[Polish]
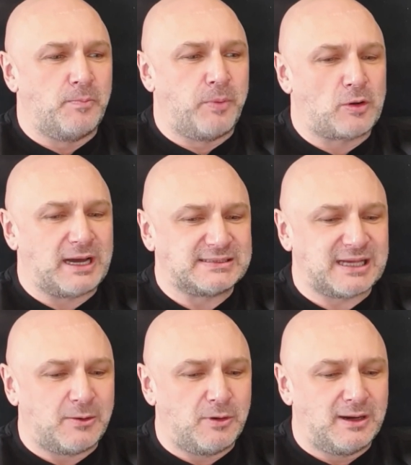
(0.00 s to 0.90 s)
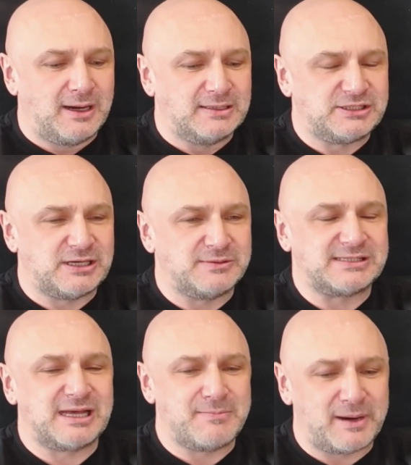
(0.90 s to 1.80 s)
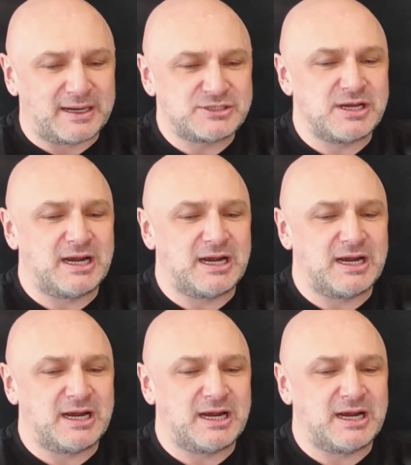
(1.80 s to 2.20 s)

pokazał się z najbardziej